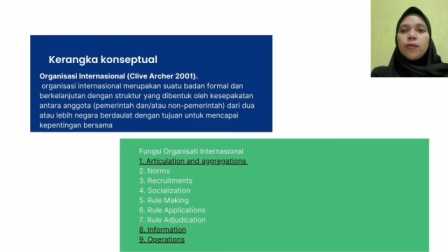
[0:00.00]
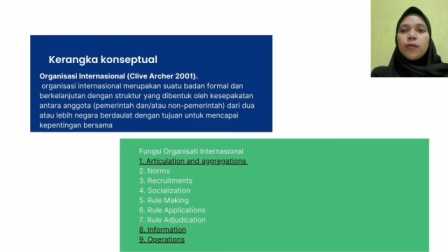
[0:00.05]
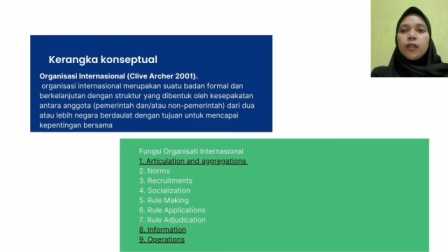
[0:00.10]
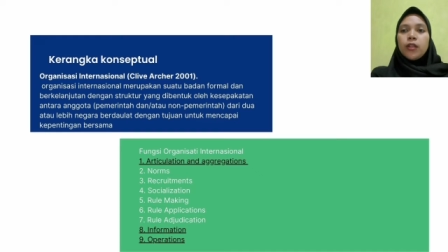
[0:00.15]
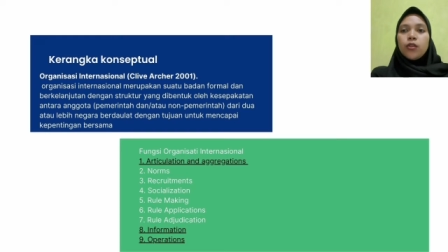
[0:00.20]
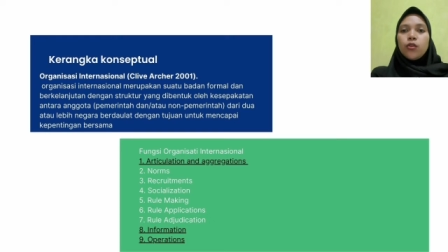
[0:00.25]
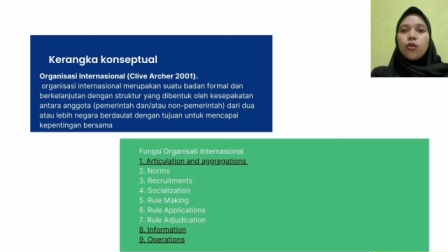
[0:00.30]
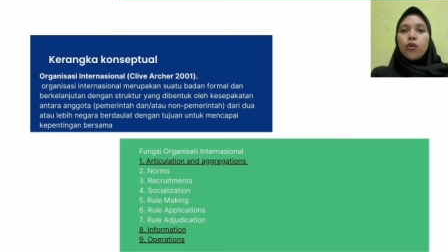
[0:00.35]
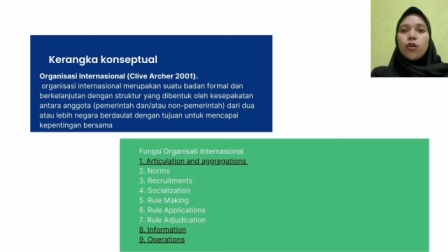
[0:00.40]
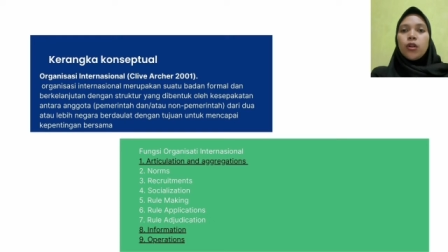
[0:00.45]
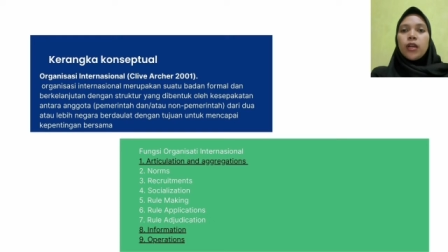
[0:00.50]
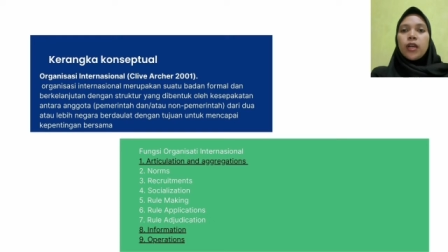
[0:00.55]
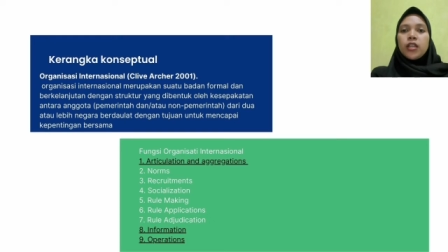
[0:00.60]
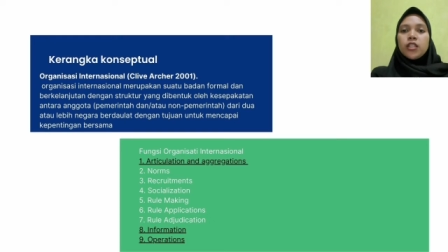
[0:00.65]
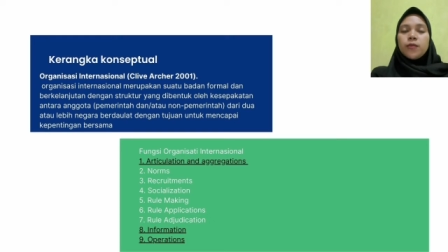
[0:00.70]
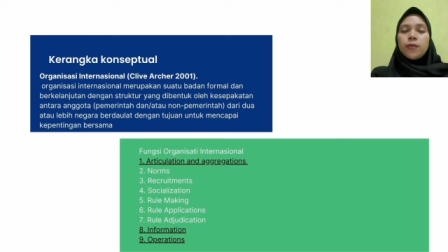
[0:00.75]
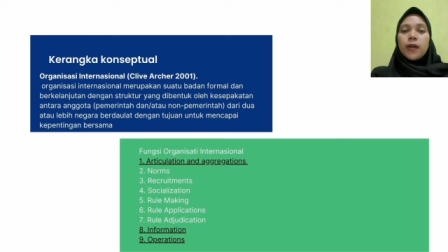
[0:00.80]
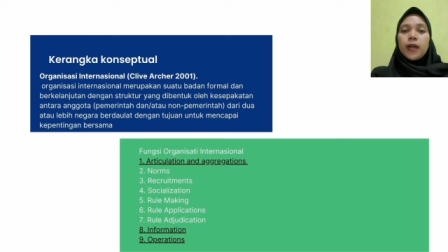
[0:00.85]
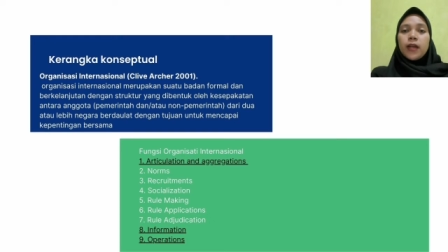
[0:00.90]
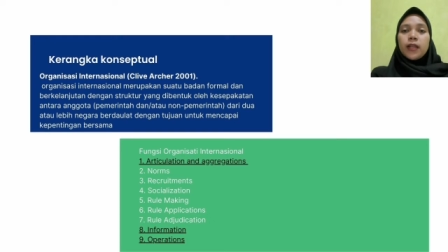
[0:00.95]
dibentuk oleh
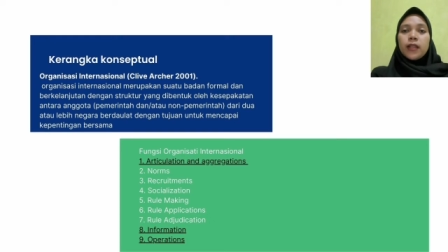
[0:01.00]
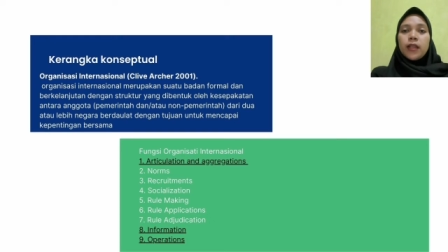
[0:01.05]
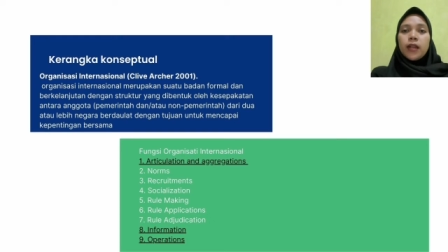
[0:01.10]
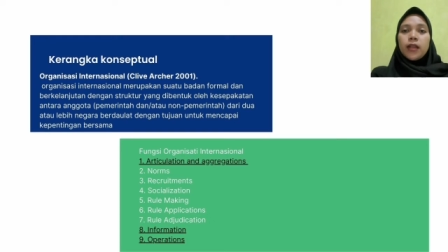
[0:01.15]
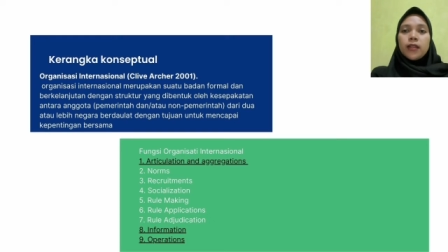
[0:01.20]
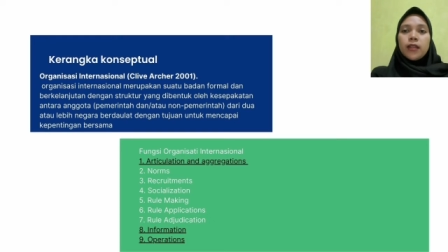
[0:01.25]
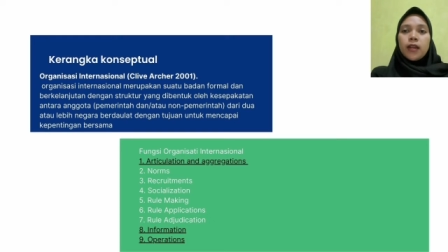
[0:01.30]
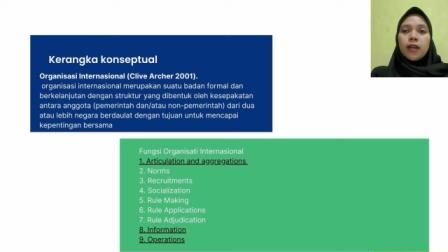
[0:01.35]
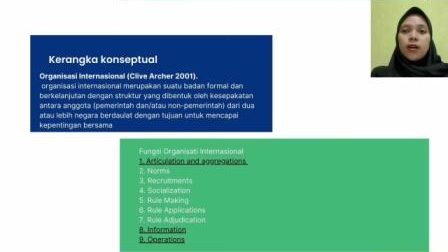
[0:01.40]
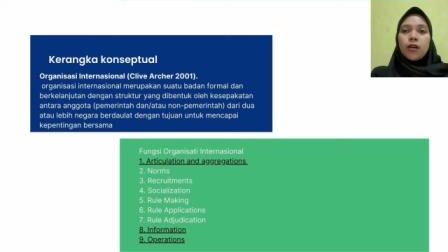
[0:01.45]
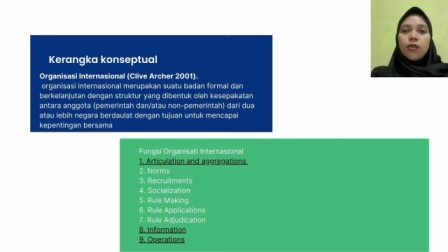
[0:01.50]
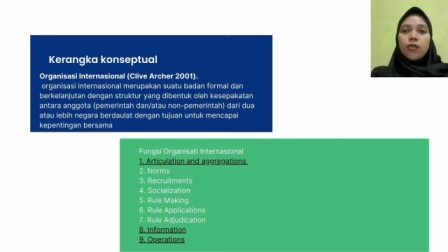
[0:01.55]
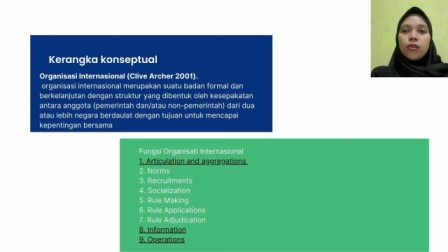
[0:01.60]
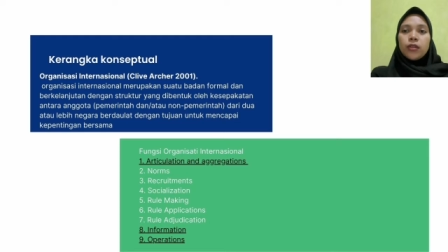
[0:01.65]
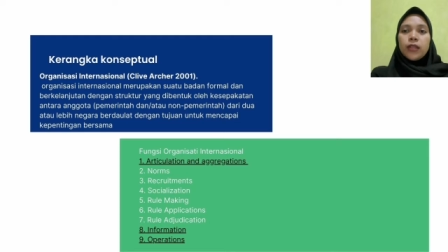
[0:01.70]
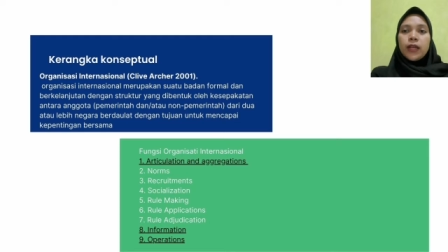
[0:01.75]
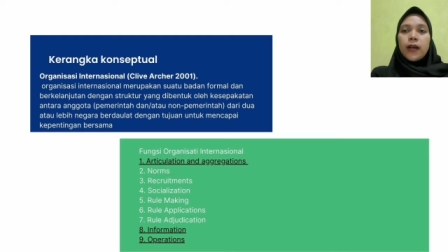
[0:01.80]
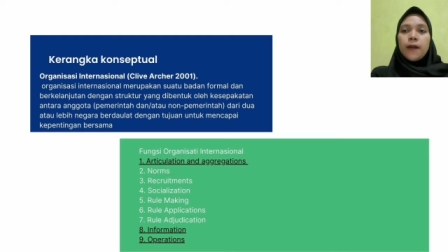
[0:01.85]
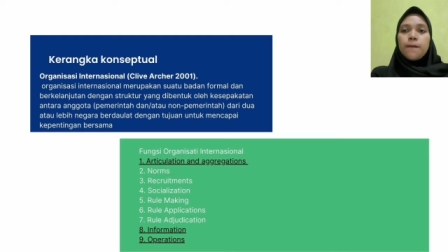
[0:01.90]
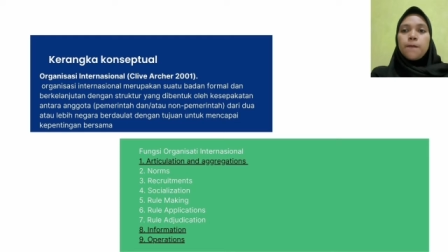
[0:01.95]
kesepakatan antara
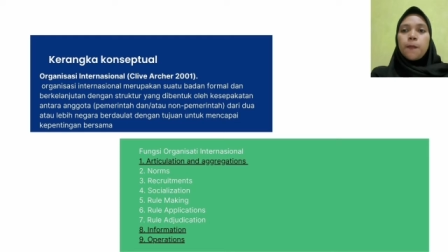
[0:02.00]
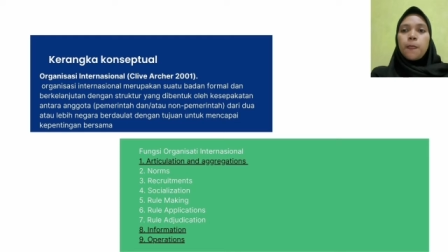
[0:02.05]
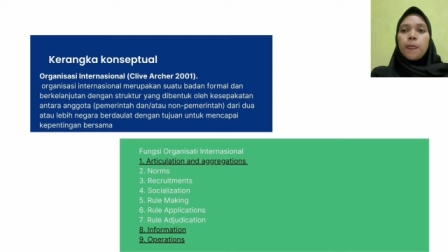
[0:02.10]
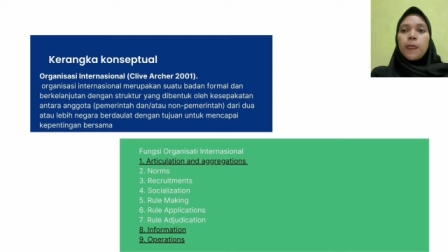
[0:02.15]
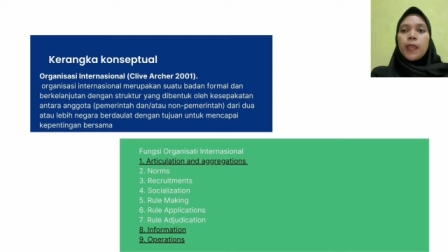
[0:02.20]
anggota,